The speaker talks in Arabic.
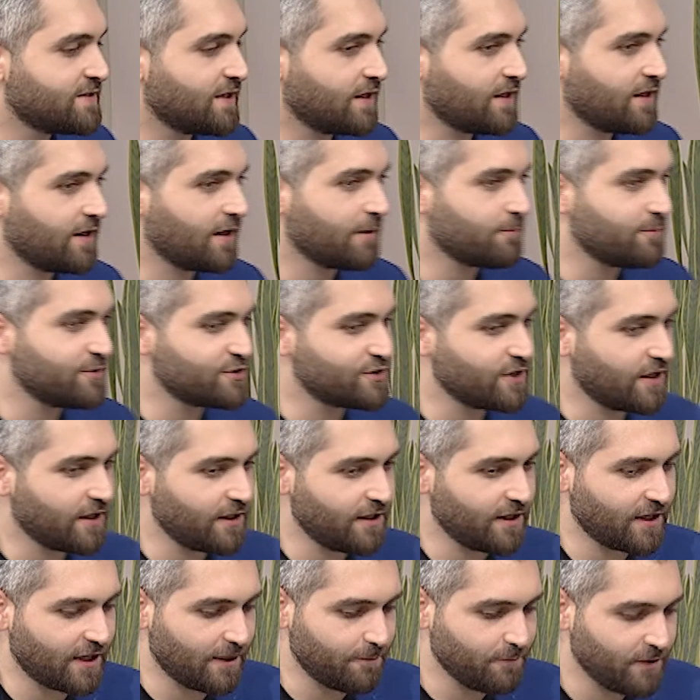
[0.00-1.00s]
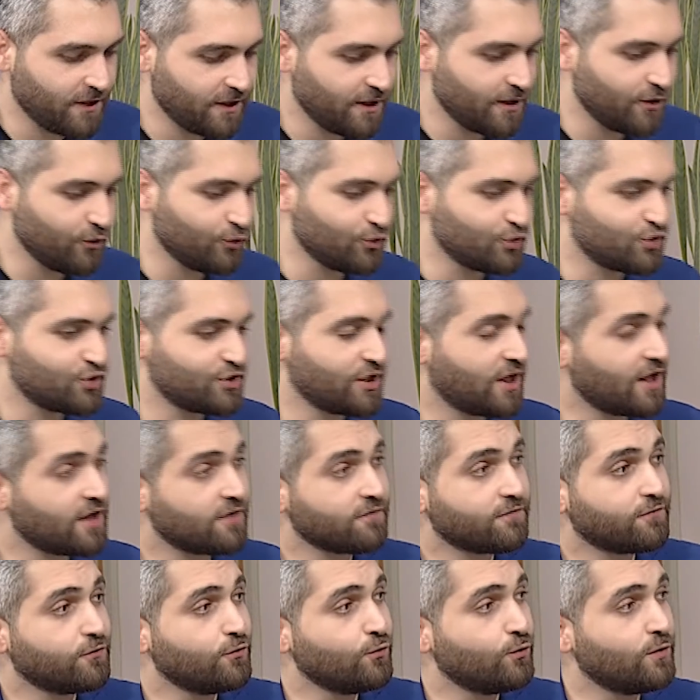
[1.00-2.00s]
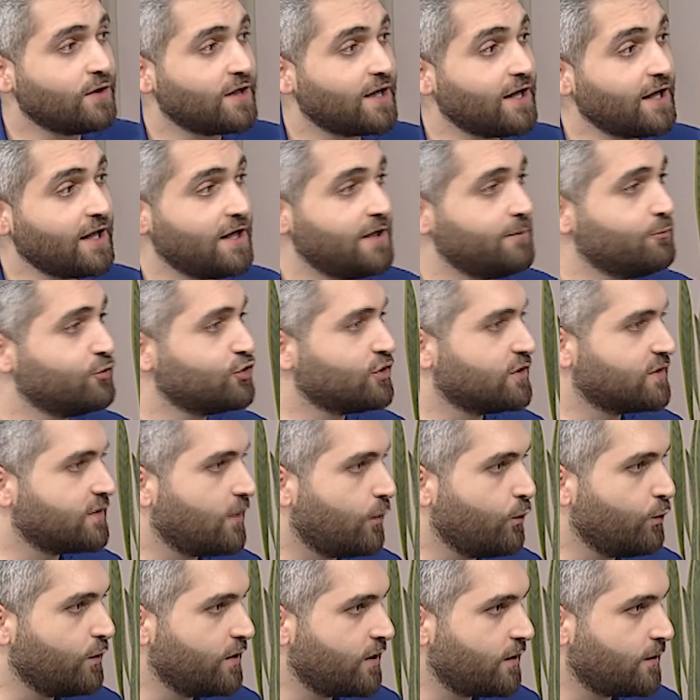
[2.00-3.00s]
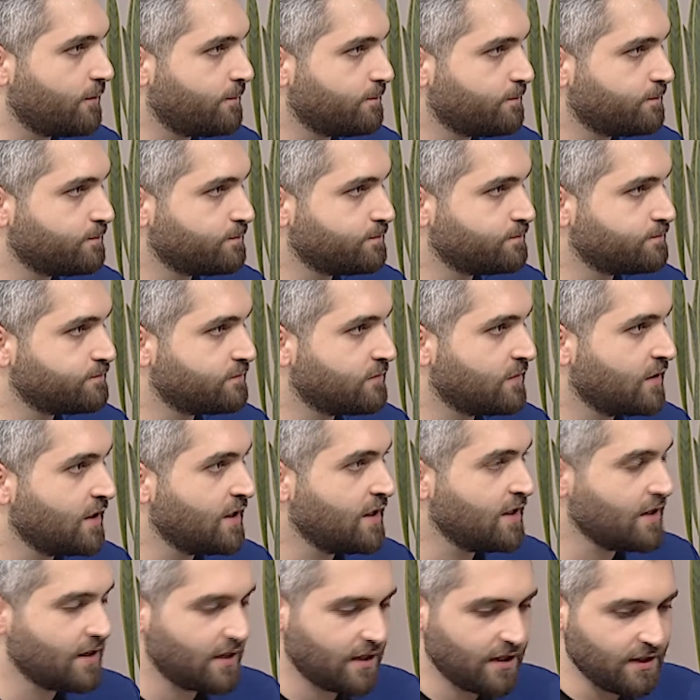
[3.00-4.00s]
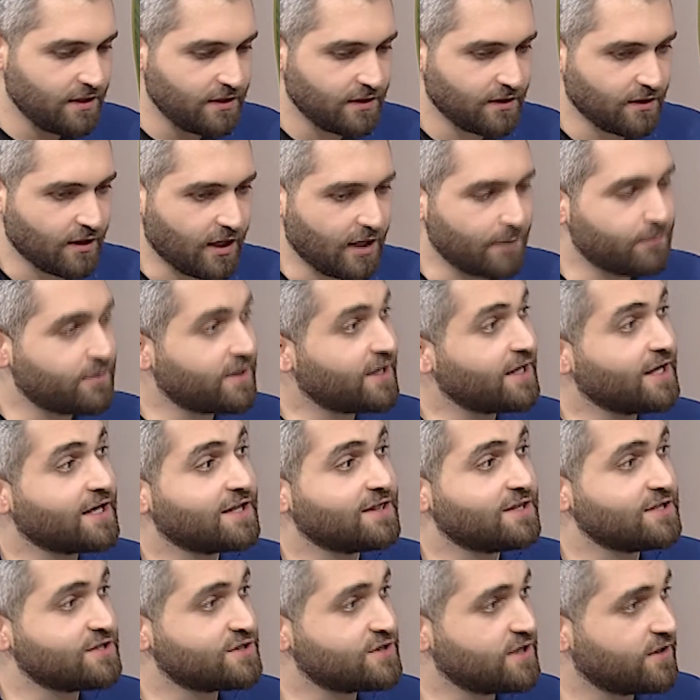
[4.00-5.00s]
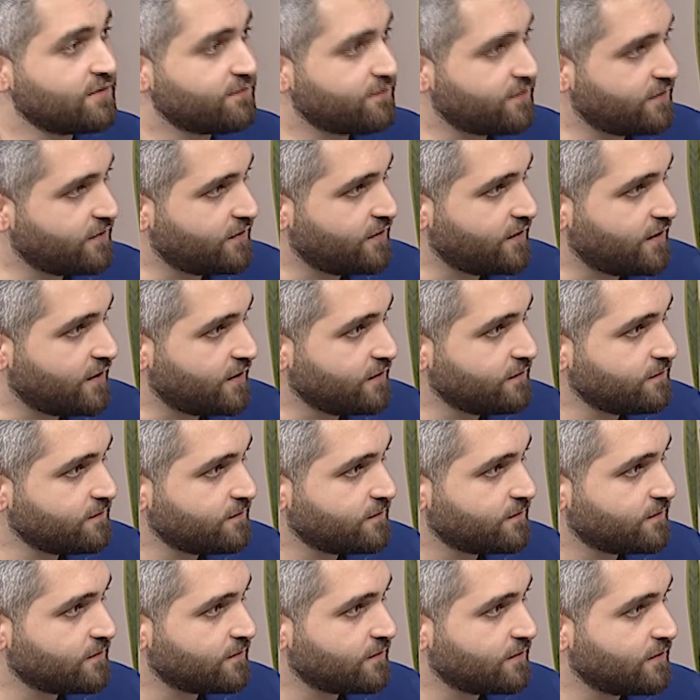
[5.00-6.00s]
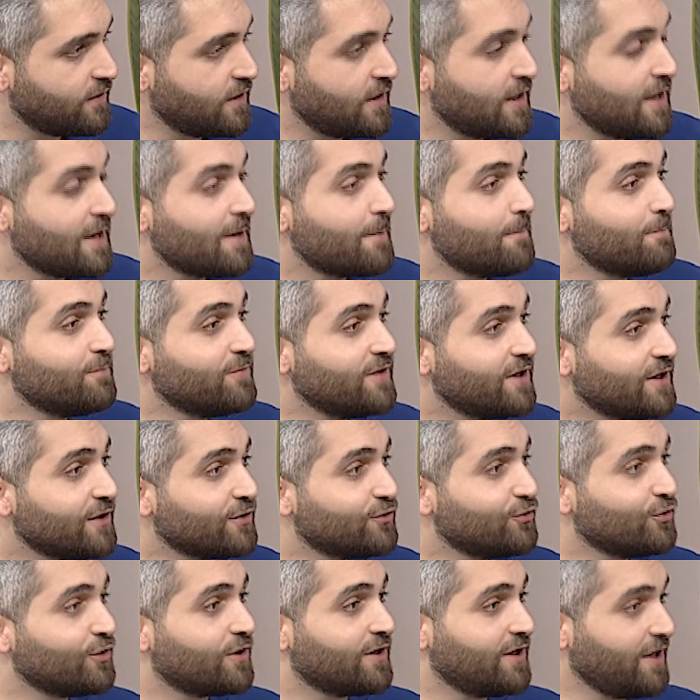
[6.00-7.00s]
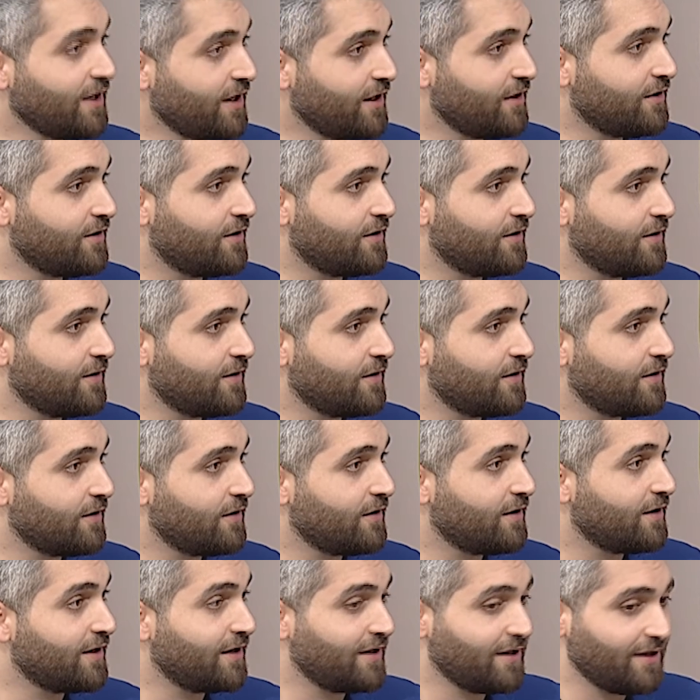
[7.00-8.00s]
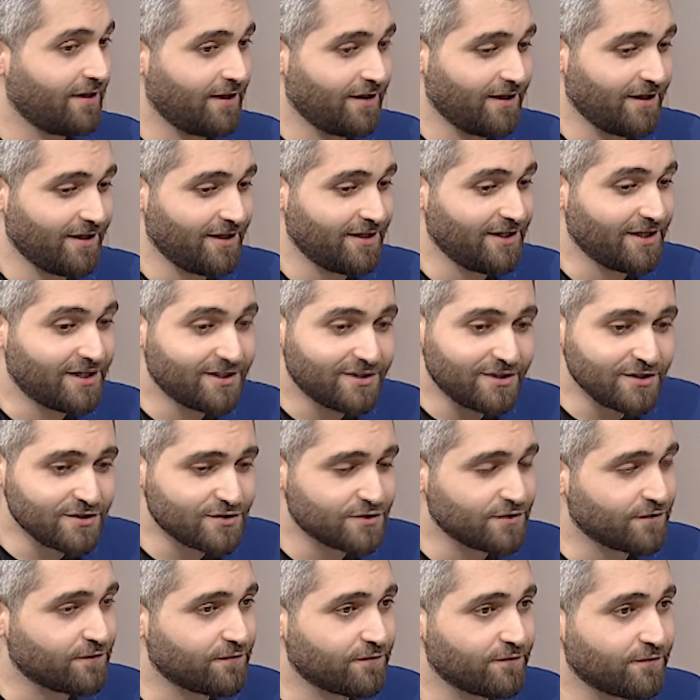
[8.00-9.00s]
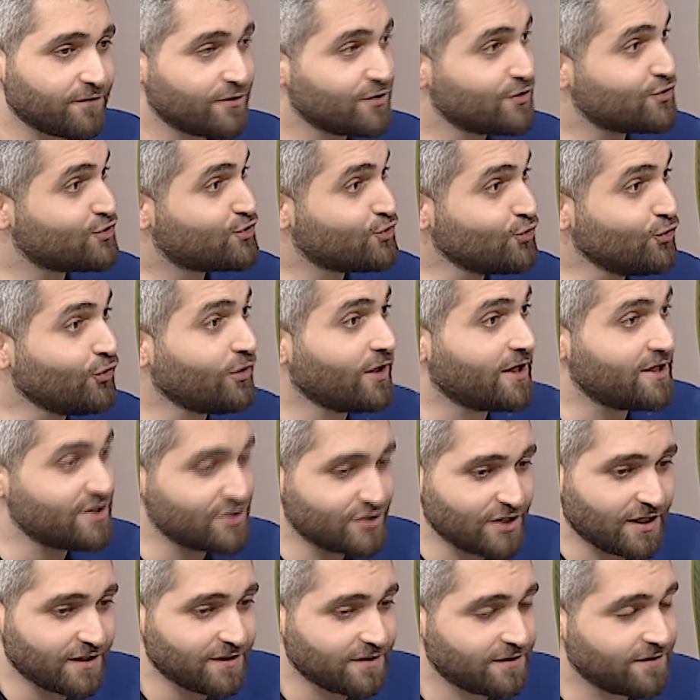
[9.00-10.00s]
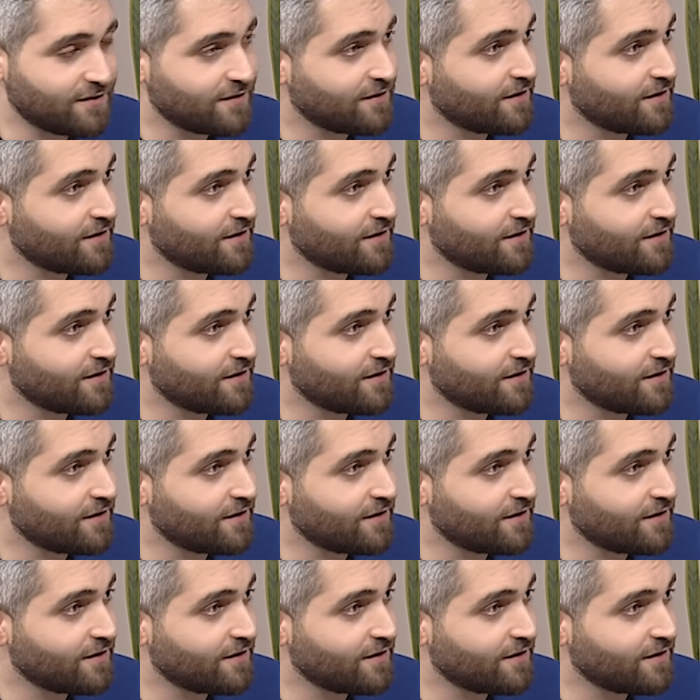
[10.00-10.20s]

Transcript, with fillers: ذكرك بشغله كمان انه الشغف هو رحله متطوره هي عبر اكتشاف الذات بنقدر نحن آه، نكتشف شو عن جد